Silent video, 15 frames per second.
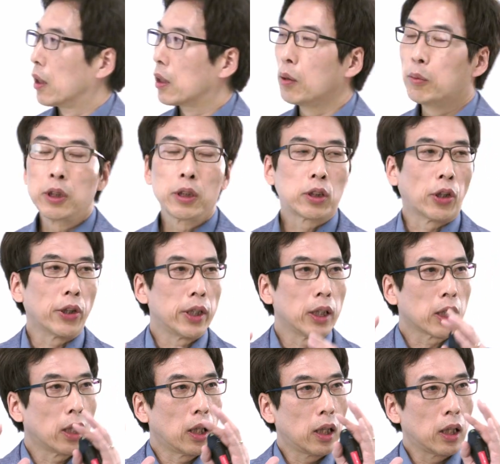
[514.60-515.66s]
그러면
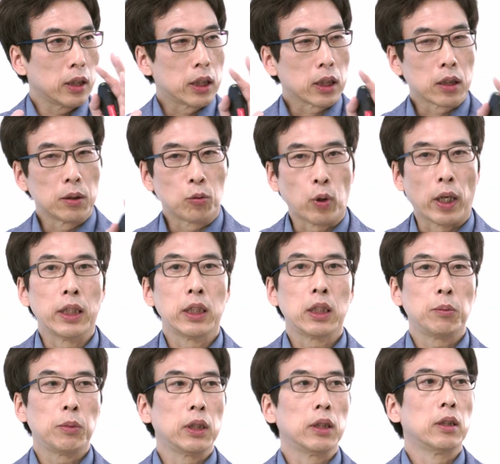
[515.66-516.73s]
저희가 지금
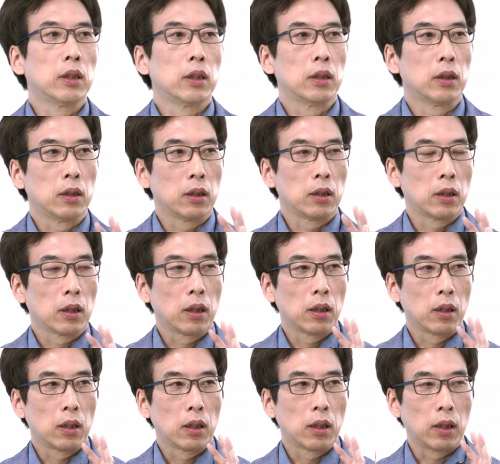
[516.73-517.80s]
관심이 있는
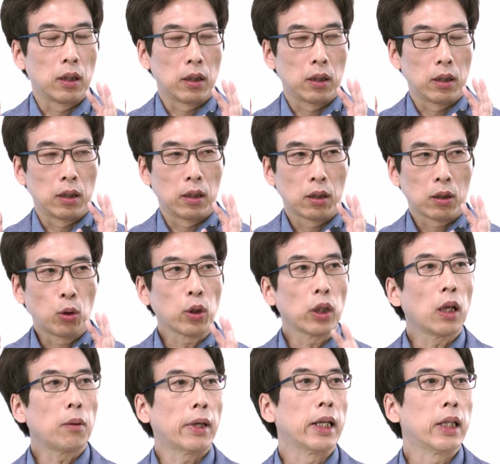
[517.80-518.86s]
어,
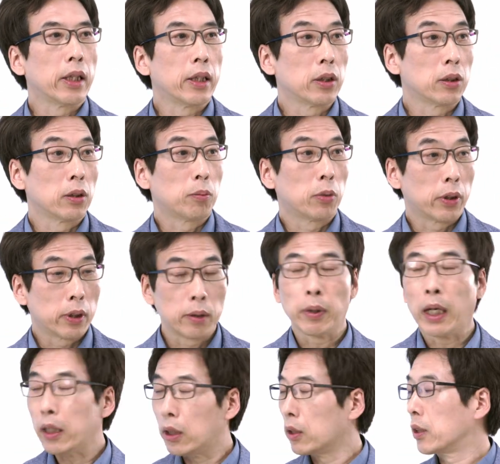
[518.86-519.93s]
코로나
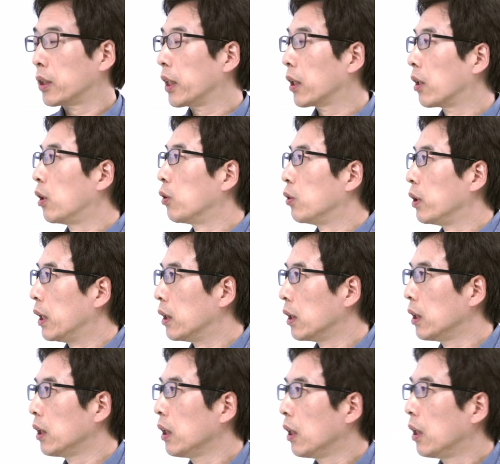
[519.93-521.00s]
바이러, 스의
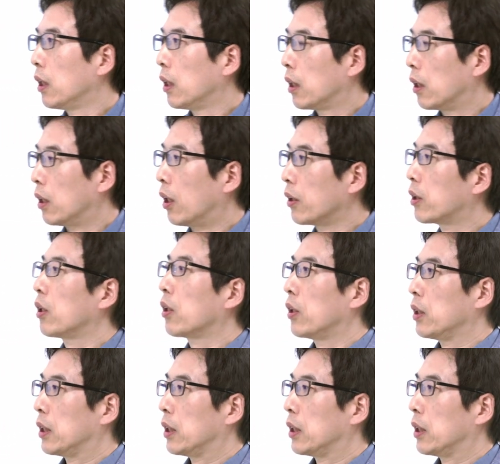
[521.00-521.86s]
경우에는 어떨